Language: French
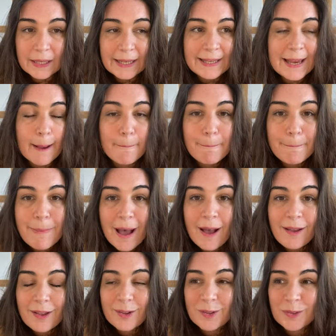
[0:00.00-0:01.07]
Il n'y a
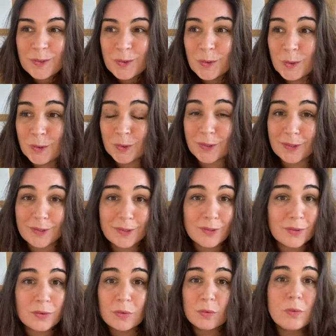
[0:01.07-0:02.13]
pas d'autre
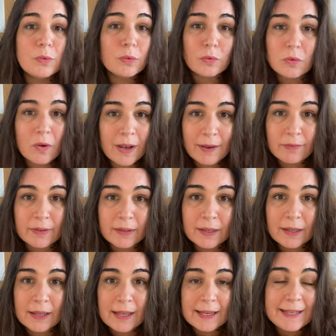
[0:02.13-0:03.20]
solution dans la vie.
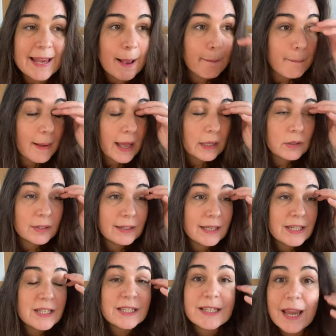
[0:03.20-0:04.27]
Il n'y a pas
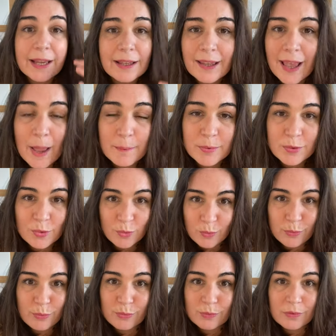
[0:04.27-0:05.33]
d'échec
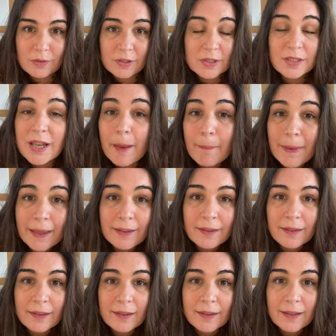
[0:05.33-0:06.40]
absolu. Jamais.
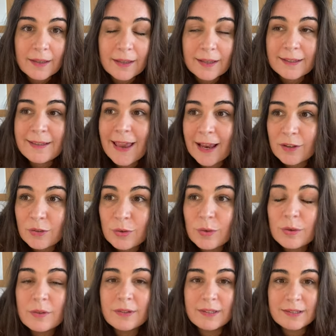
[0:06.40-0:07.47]
Il n'y a
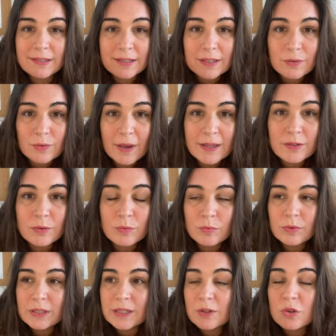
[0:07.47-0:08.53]
que des
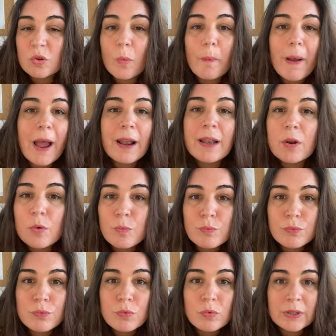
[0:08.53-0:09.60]
situations qui ne sont pas allées au
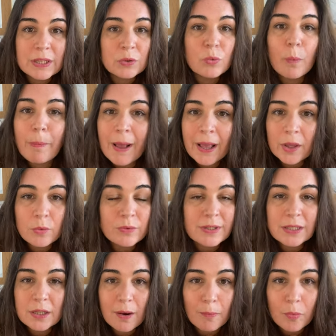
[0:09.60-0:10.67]
bout ou qui n'ont pas
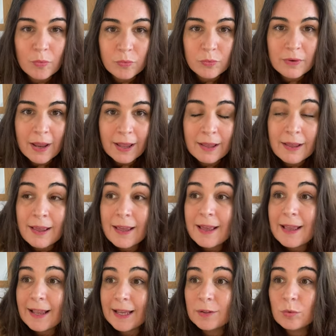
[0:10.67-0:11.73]
réussi comme on voulait
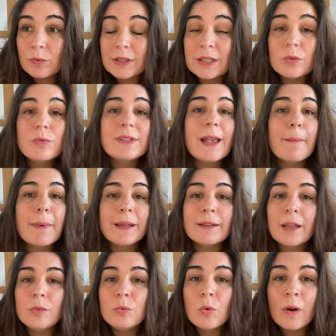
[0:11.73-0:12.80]
et donc qui nous amènent
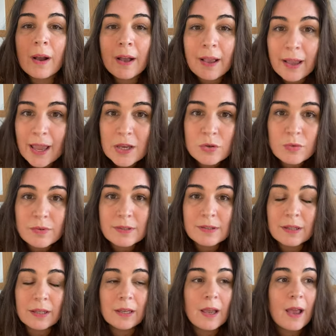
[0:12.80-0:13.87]
à nous
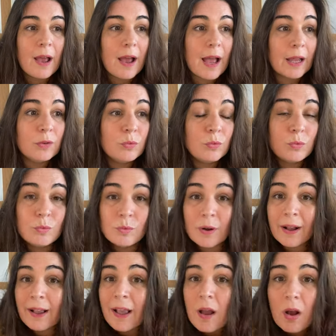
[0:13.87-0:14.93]
réajuster, à nous
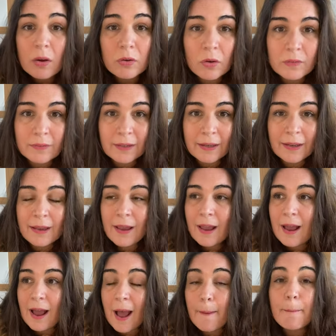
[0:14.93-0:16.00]
réorienter,
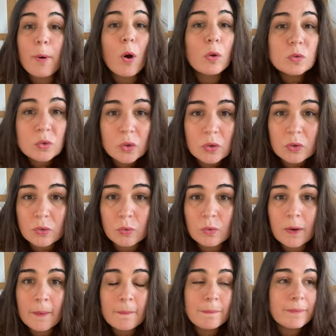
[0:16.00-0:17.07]
à prendre du
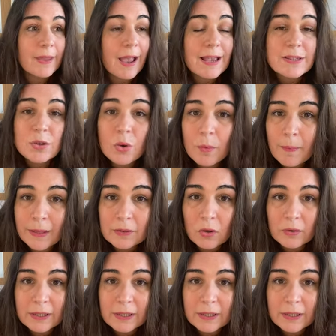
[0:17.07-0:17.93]
recul, à se remettre en